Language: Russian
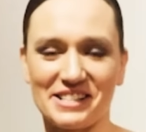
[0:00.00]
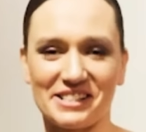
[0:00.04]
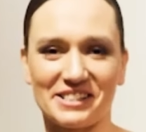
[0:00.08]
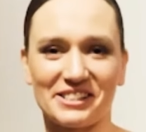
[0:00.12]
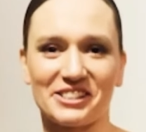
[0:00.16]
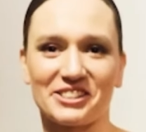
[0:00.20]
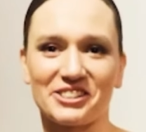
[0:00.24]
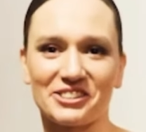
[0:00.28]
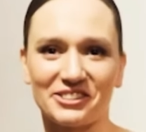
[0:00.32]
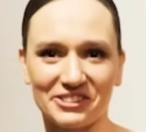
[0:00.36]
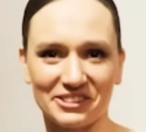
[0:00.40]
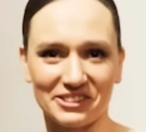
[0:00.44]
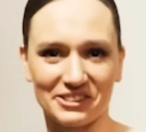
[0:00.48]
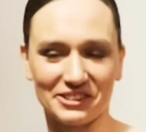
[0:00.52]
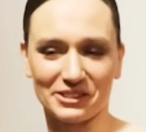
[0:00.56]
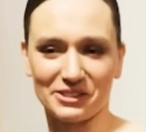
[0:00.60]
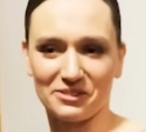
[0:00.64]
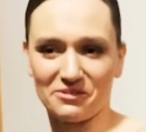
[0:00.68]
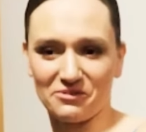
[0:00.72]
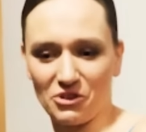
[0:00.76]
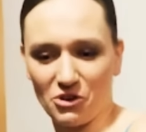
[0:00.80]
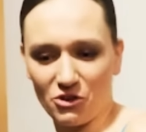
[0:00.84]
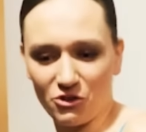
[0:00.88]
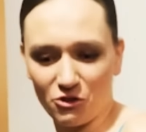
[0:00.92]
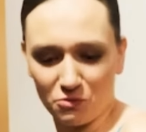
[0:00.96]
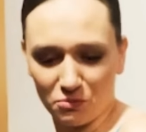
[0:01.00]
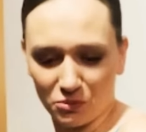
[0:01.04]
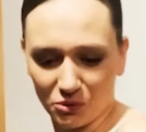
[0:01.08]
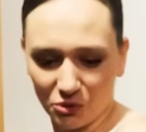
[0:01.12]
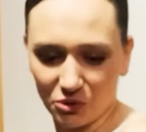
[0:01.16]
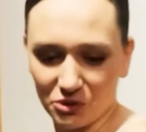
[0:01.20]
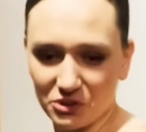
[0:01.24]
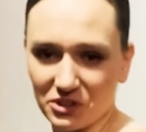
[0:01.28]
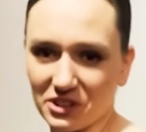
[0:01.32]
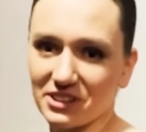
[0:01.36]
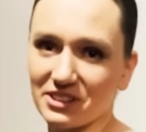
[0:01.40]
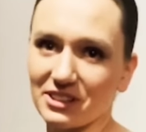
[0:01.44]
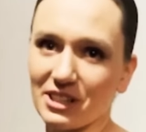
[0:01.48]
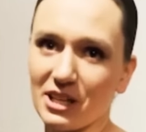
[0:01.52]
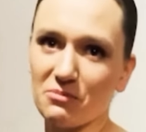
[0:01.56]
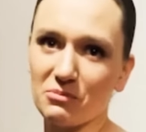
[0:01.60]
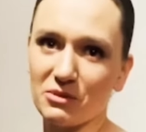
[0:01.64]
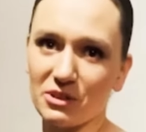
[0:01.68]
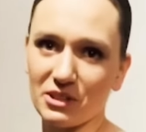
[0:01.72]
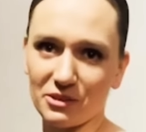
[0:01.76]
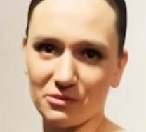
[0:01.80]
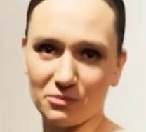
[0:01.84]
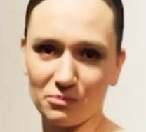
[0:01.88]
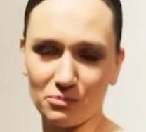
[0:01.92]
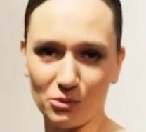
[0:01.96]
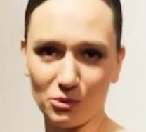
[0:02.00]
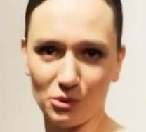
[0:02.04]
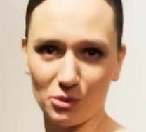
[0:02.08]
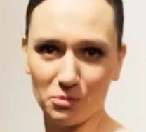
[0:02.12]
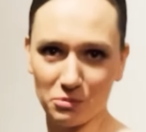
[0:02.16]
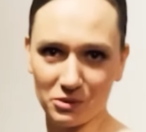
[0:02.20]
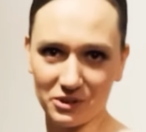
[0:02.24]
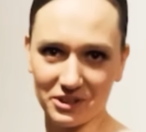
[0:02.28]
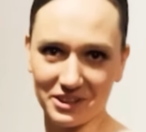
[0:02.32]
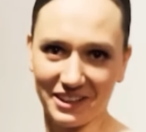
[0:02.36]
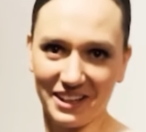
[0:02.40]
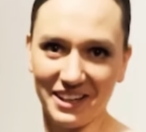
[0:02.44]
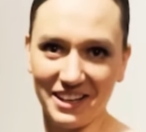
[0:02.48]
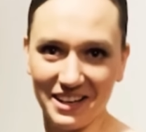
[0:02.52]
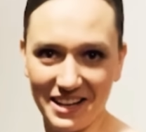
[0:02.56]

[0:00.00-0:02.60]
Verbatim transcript: разошелся замок вплоть до самой попы.